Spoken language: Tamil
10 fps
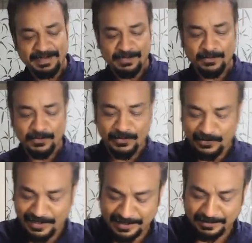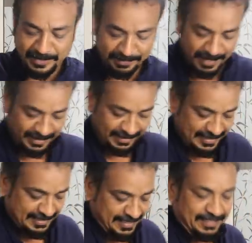வேக போடுவோம் அந்த மாதிரி மேட்ரு தான்
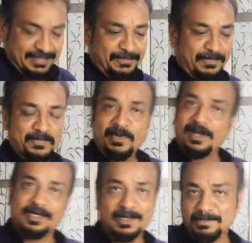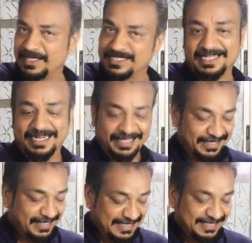இது ரொம்பலாம் காம்ப்ளெக்ஸ் கிடையாது
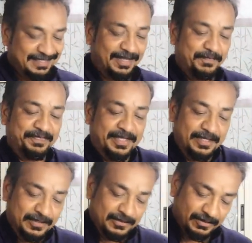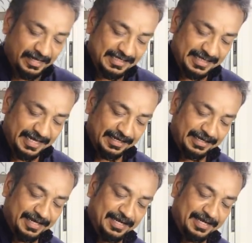ஈஸி தான் ஸோ ரைஸ் இறக்குங்க